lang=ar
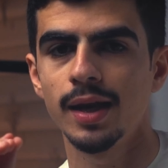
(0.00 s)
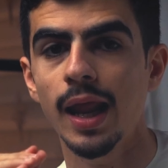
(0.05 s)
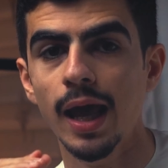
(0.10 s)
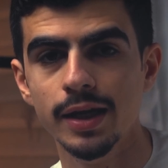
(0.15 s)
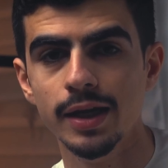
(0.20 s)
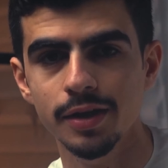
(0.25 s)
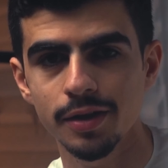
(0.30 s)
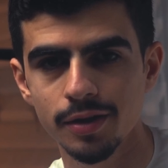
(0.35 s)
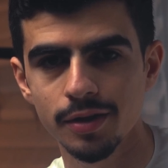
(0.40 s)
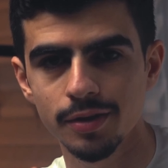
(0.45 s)

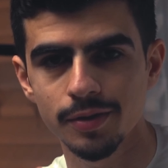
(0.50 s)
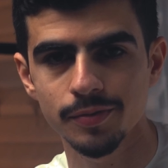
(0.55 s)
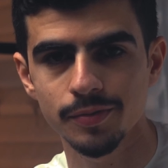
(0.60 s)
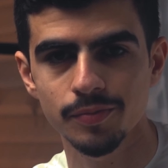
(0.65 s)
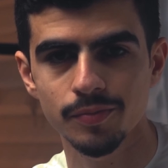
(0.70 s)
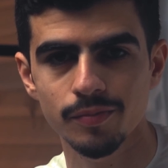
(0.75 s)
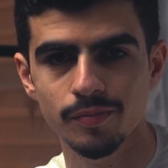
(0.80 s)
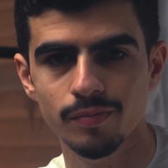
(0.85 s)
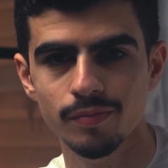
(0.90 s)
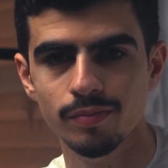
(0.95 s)
لكن
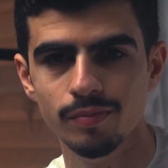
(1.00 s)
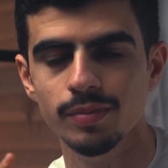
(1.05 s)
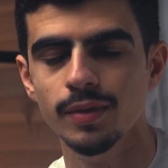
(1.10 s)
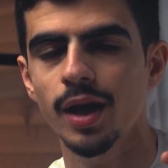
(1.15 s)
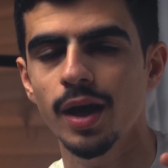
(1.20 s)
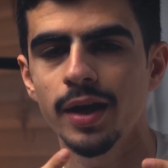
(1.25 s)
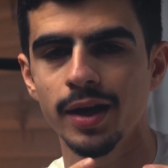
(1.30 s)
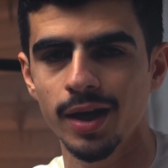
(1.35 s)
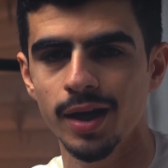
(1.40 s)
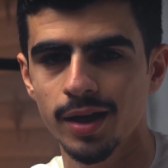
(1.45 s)

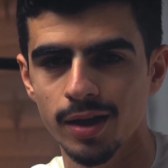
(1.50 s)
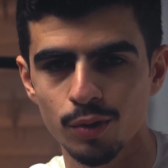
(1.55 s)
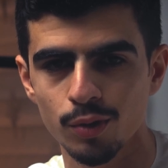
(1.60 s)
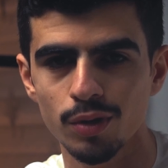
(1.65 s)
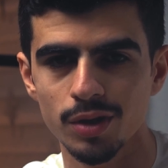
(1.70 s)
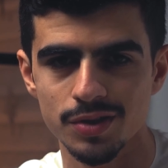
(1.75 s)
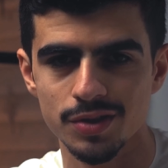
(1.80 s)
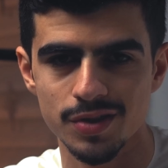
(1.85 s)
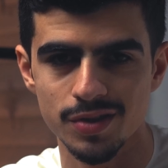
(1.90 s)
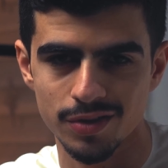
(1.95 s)
أنا أقول
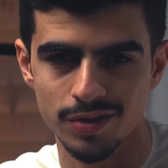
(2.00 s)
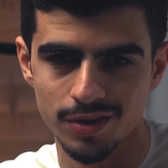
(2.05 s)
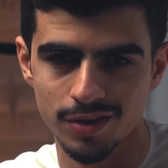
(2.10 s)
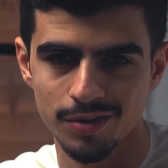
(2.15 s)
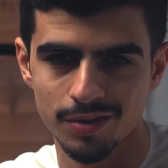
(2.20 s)
قصتي